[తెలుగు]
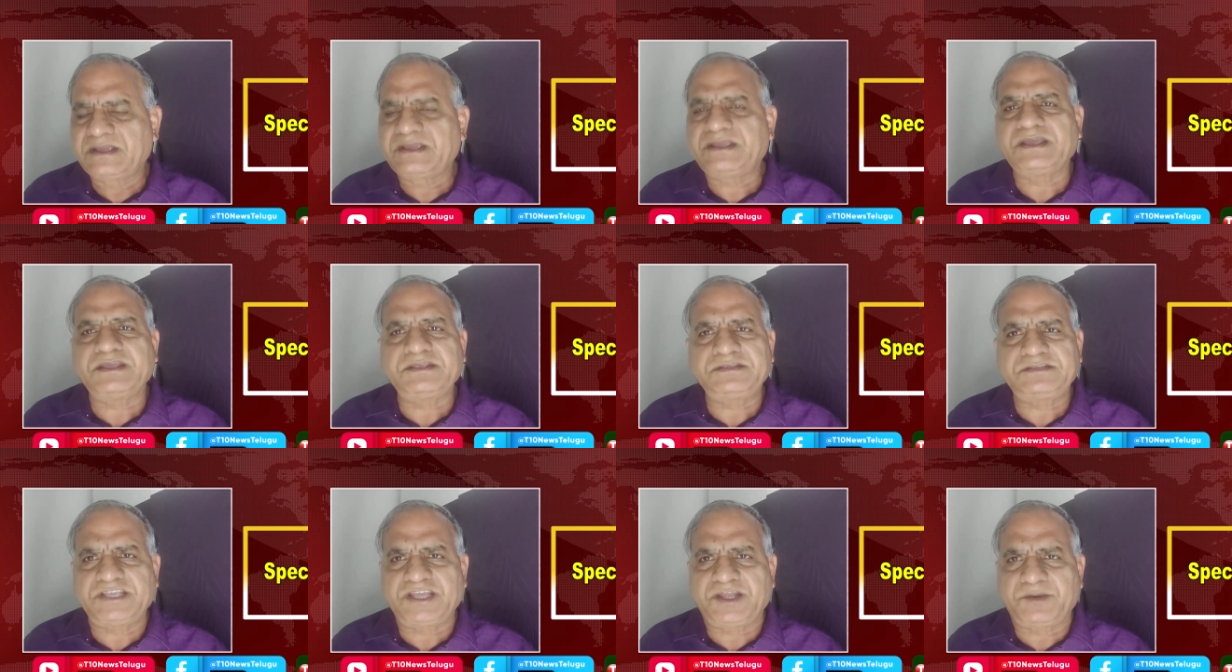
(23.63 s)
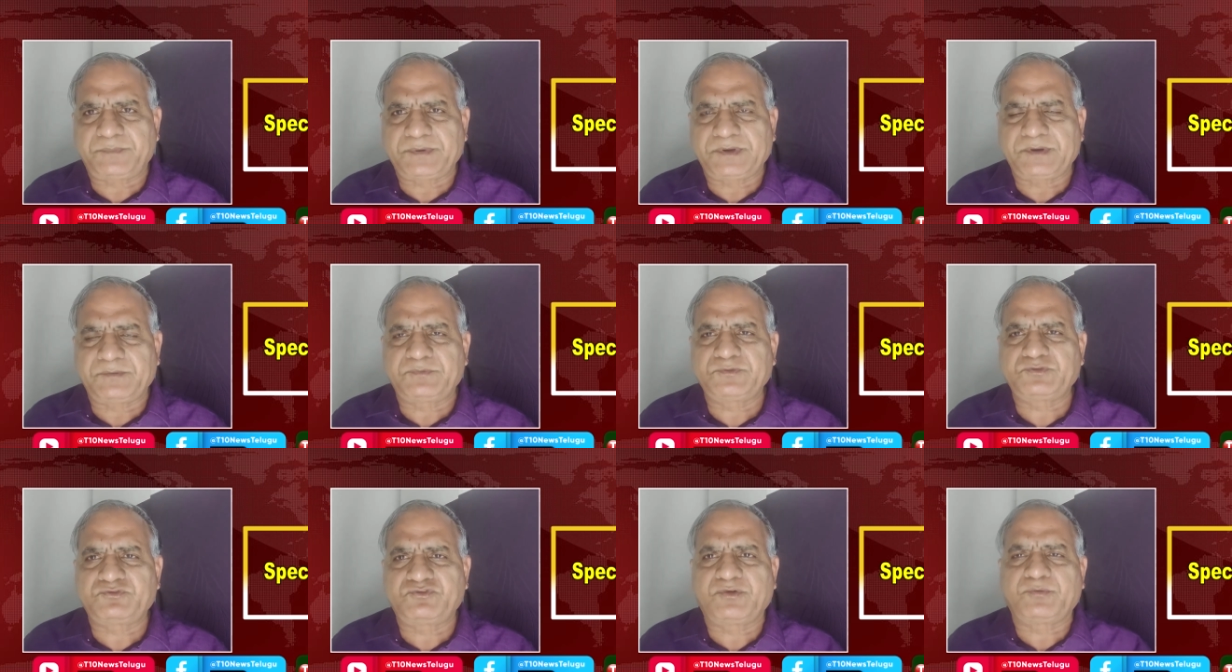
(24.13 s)
కేసీఆర్
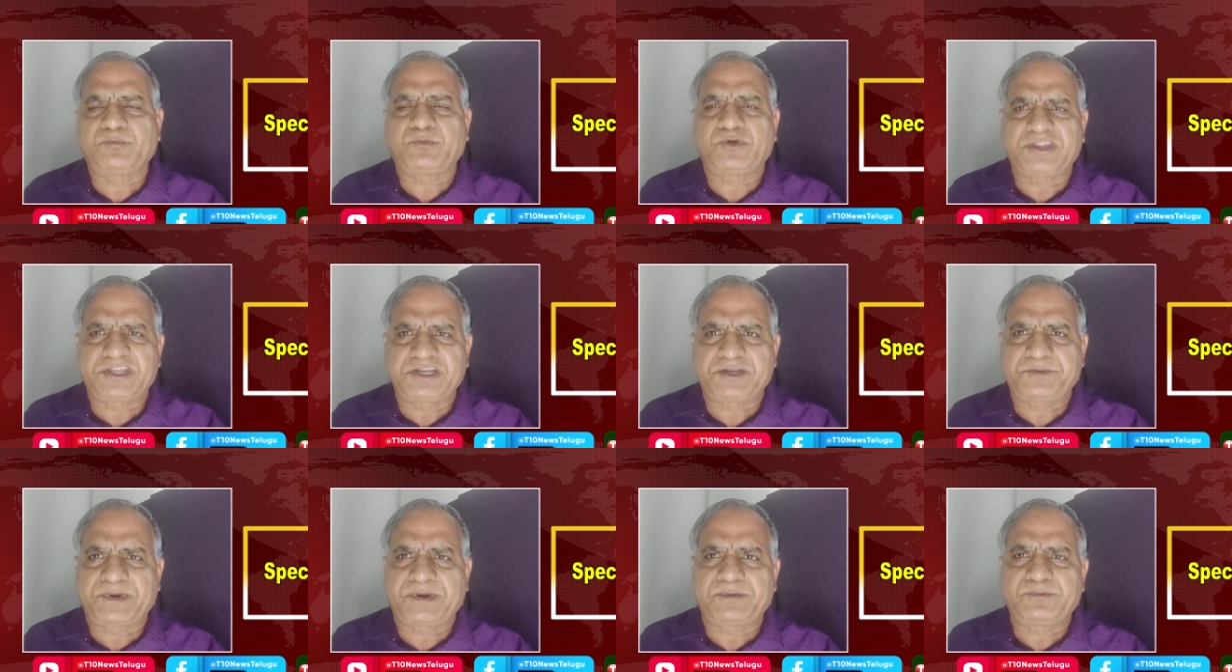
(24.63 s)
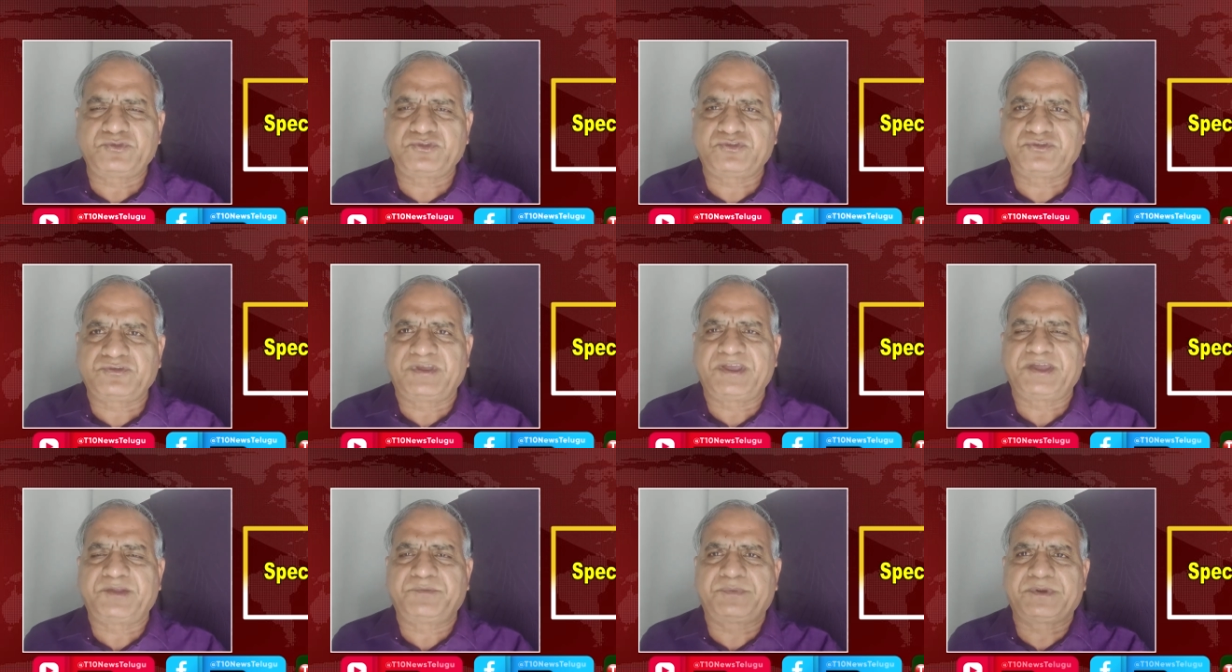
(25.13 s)
ప్రభుత్వం మొదటి
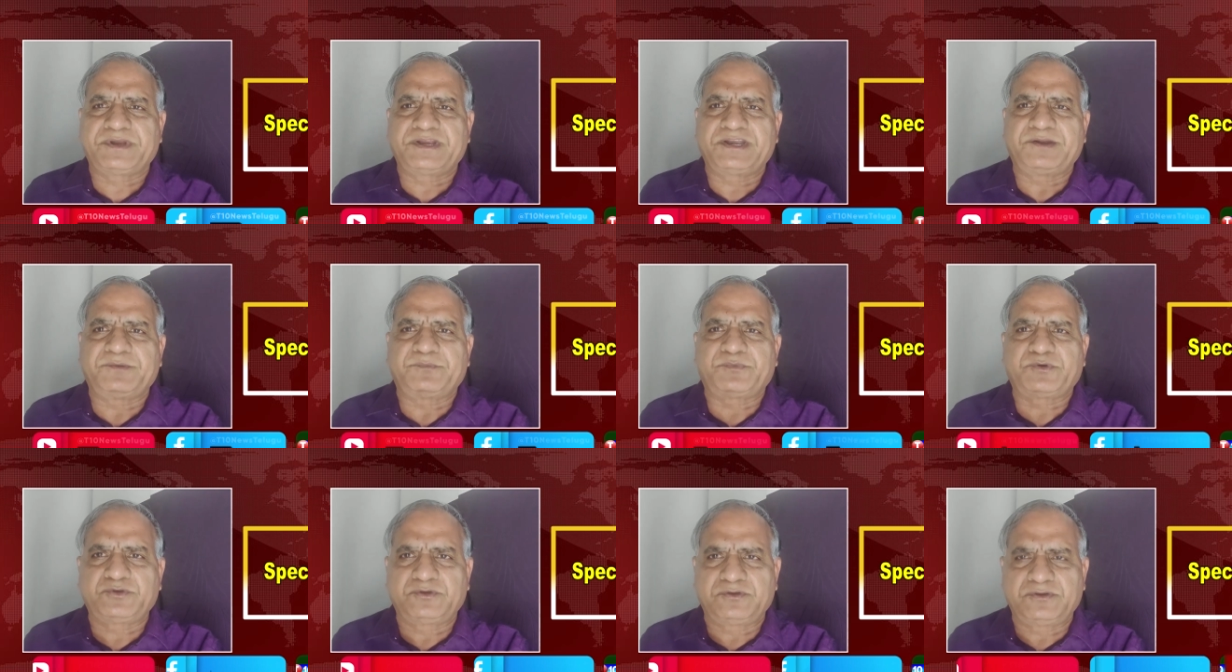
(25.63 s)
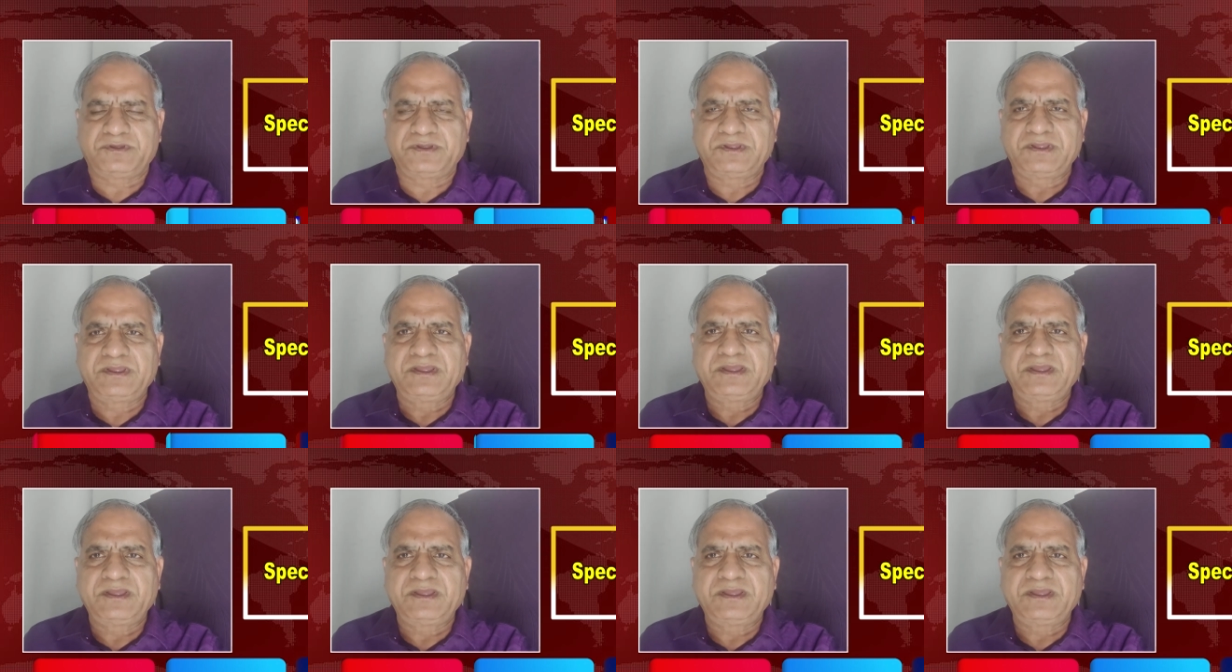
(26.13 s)
ప్రభుత్వం ఏర్పడినప్పుడు